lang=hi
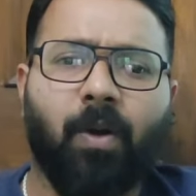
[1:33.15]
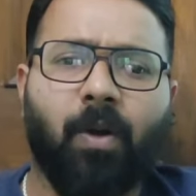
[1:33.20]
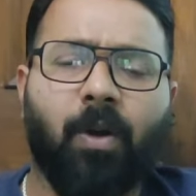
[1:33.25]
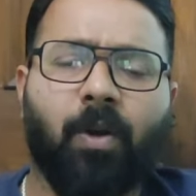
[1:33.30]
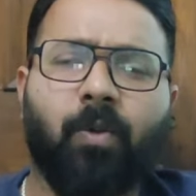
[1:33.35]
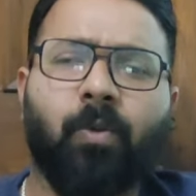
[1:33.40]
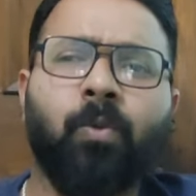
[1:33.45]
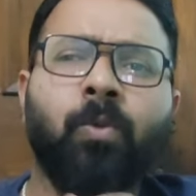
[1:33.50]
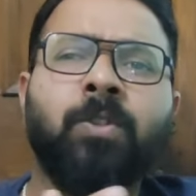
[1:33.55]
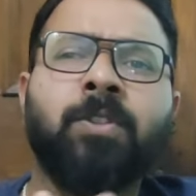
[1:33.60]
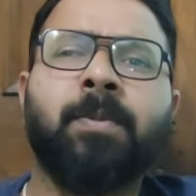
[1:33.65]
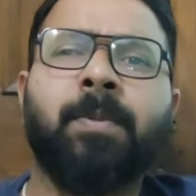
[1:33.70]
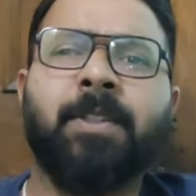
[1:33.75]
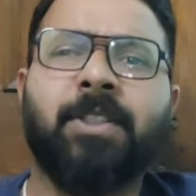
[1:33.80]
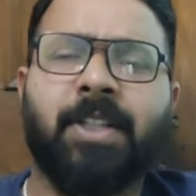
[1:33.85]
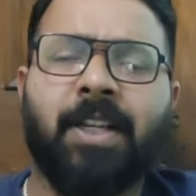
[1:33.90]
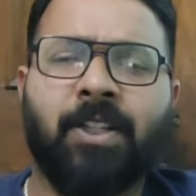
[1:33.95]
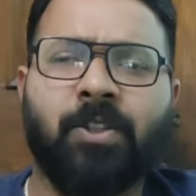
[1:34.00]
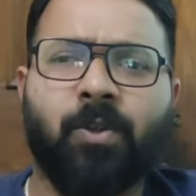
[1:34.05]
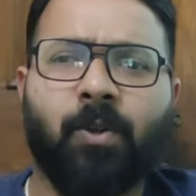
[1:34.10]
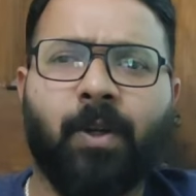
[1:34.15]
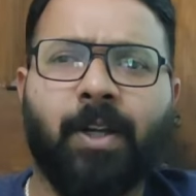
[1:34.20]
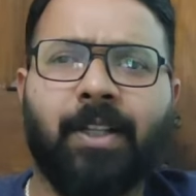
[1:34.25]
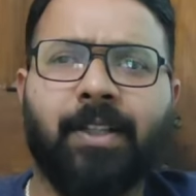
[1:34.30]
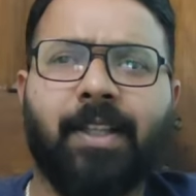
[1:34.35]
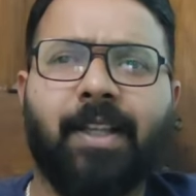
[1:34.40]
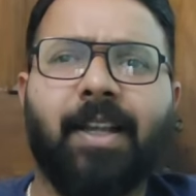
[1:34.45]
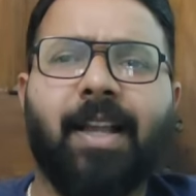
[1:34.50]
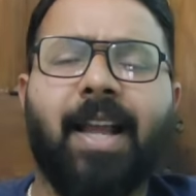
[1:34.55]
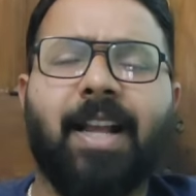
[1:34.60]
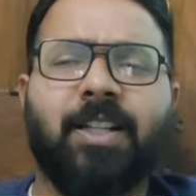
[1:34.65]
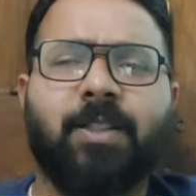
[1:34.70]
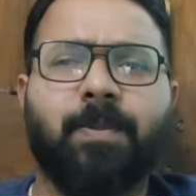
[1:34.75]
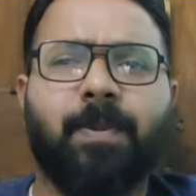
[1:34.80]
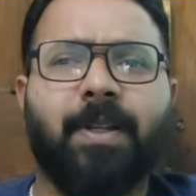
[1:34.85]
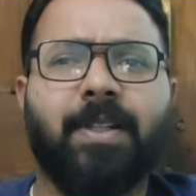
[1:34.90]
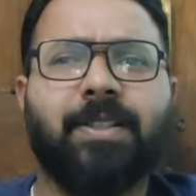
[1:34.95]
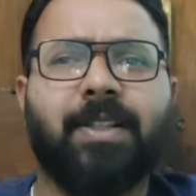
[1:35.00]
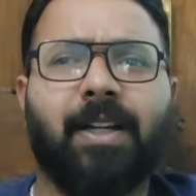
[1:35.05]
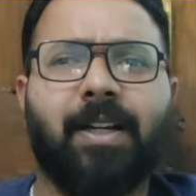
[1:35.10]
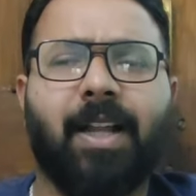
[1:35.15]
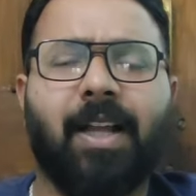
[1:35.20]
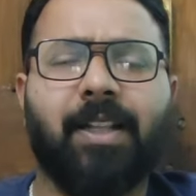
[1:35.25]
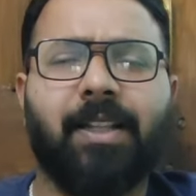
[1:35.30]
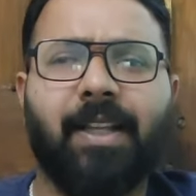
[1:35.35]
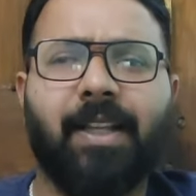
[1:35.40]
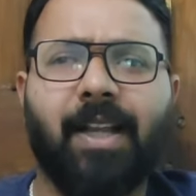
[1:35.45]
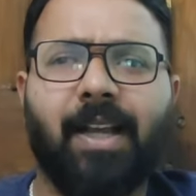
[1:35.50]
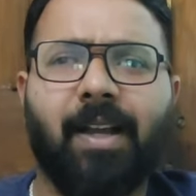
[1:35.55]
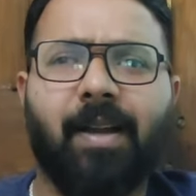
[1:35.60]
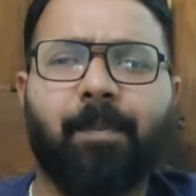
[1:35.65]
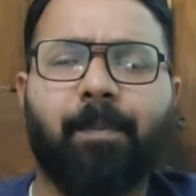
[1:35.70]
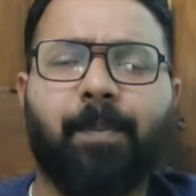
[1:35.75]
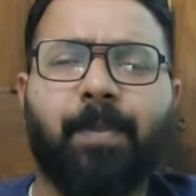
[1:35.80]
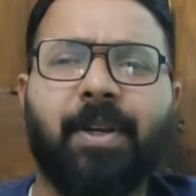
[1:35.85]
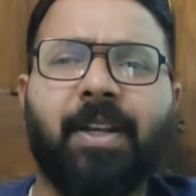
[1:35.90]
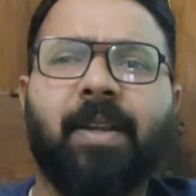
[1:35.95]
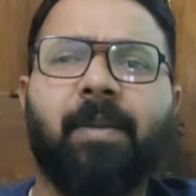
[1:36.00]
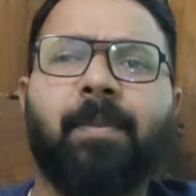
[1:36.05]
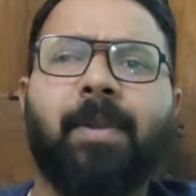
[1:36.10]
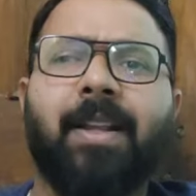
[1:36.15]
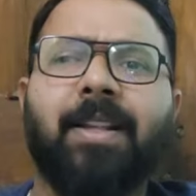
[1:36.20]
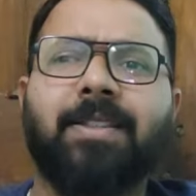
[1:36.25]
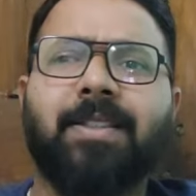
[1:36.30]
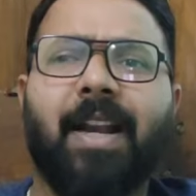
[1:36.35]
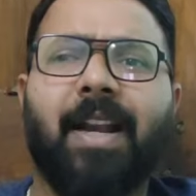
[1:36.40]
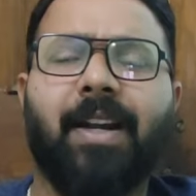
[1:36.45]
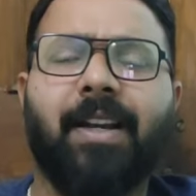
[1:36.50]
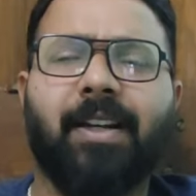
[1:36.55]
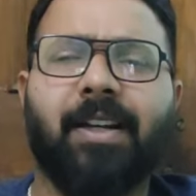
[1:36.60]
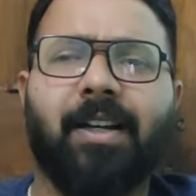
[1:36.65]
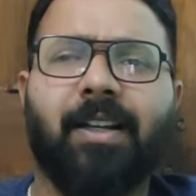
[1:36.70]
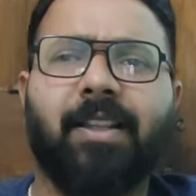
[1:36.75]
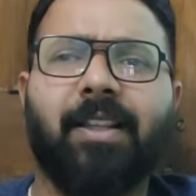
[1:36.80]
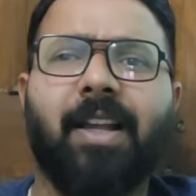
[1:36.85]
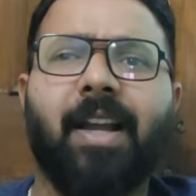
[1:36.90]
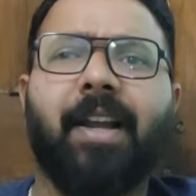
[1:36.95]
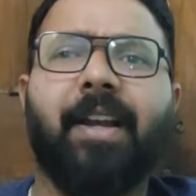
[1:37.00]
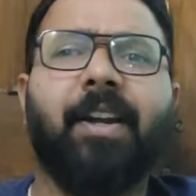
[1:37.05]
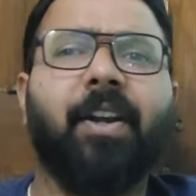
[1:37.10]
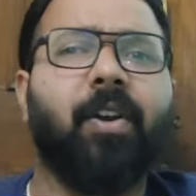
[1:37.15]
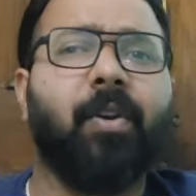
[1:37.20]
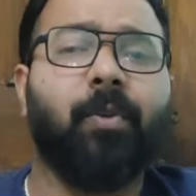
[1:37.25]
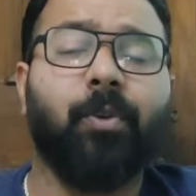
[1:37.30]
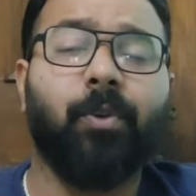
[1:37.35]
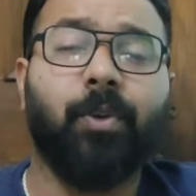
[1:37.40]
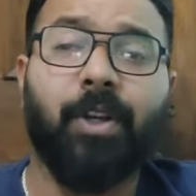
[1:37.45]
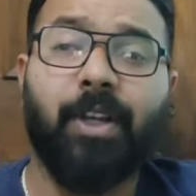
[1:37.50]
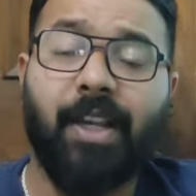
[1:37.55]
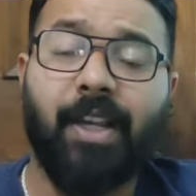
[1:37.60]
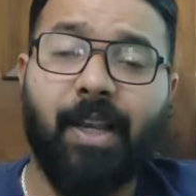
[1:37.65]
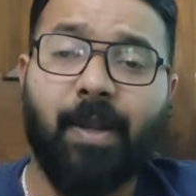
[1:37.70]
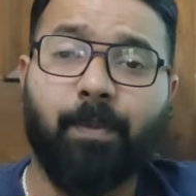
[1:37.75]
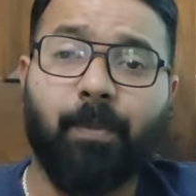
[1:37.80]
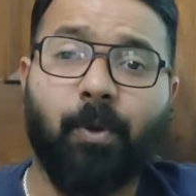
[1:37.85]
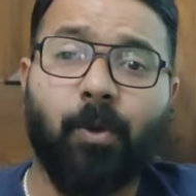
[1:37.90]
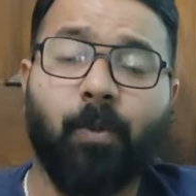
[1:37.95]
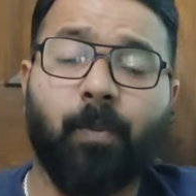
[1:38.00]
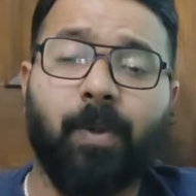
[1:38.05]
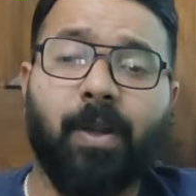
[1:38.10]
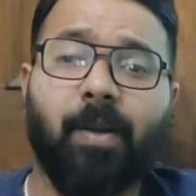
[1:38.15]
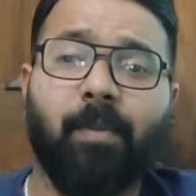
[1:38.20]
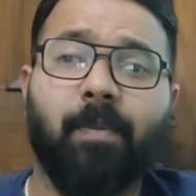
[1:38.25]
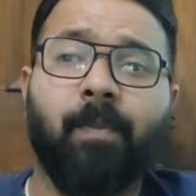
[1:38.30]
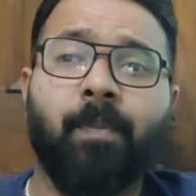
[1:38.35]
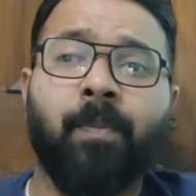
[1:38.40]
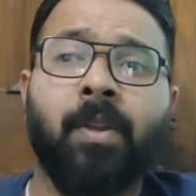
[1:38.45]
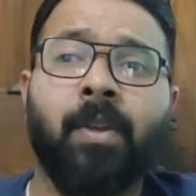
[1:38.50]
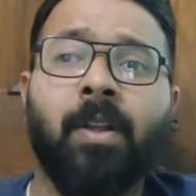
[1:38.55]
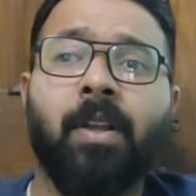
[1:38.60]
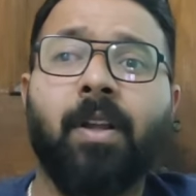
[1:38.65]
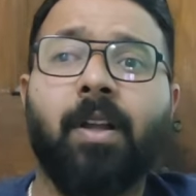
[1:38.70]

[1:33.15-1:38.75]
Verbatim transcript: और रूल्स भी चेंज हो गए थे एक्सपीरियंस हटा दिया प्री मेंस ऐड कर दिया इंटरव्यू नहीं है एपीओ में अब